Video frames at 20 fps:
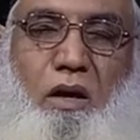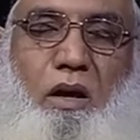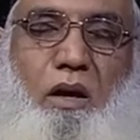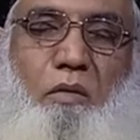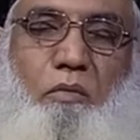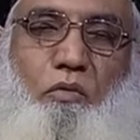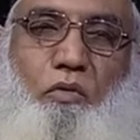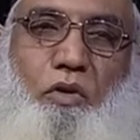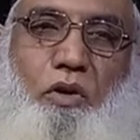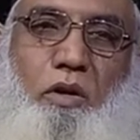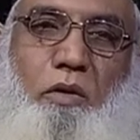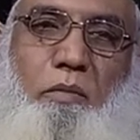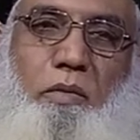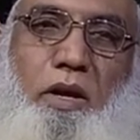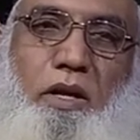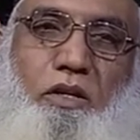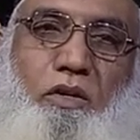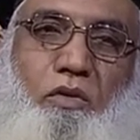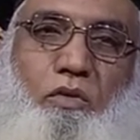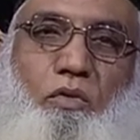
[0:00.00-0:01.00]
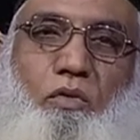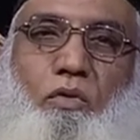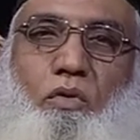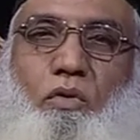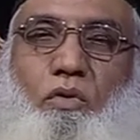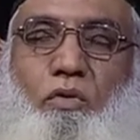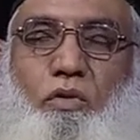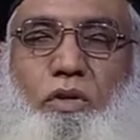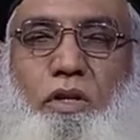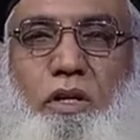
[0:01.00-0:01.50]
आपको इलम है जिन
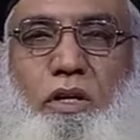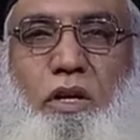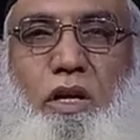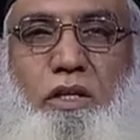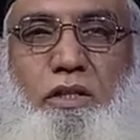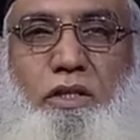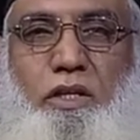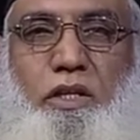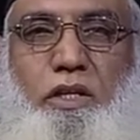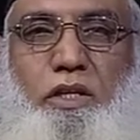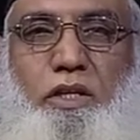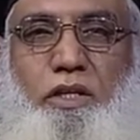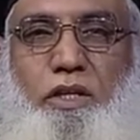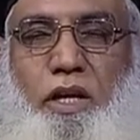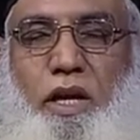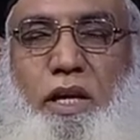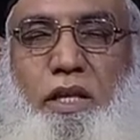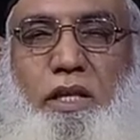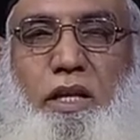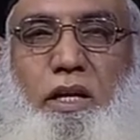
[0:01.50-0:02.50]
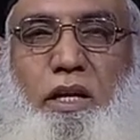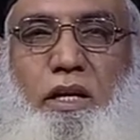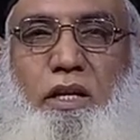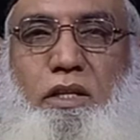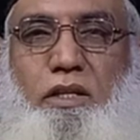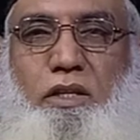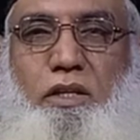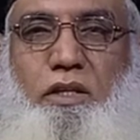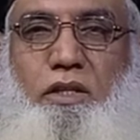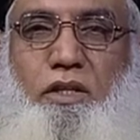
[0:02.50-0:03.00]
लोगों को ये खांसी की शिकायत है कि
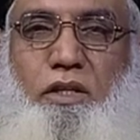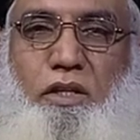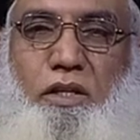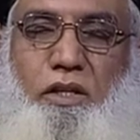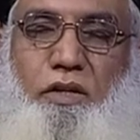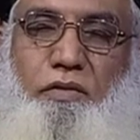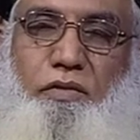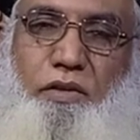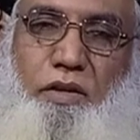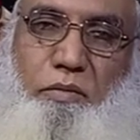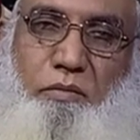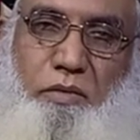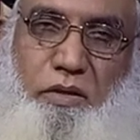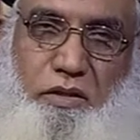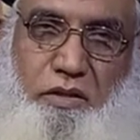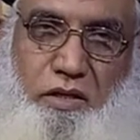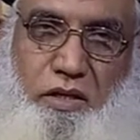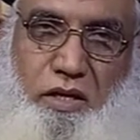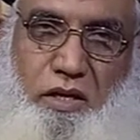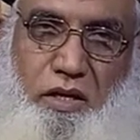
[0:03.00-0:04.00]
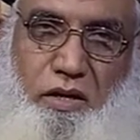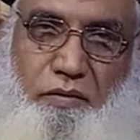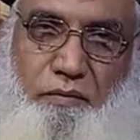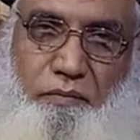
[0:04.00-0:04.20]
कितनी तकलीफ दे मर्ज है